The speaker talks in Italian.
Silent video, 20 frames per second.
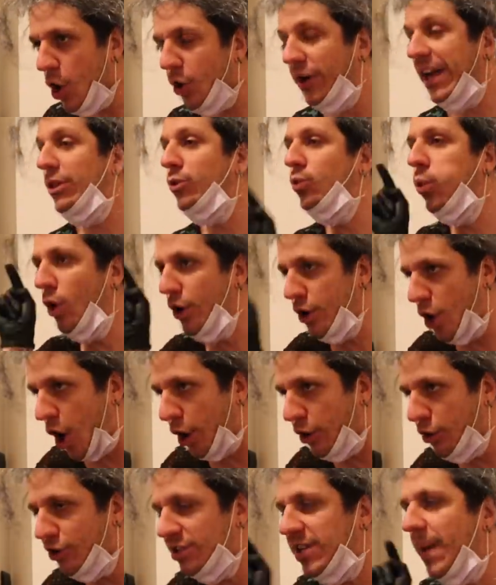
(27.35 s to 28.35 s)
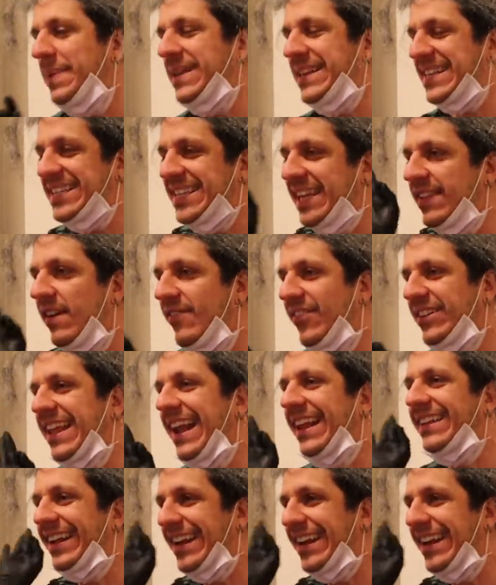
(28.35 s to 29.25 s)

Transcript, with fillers: O che tuo nonno, sapete, scriveva dalla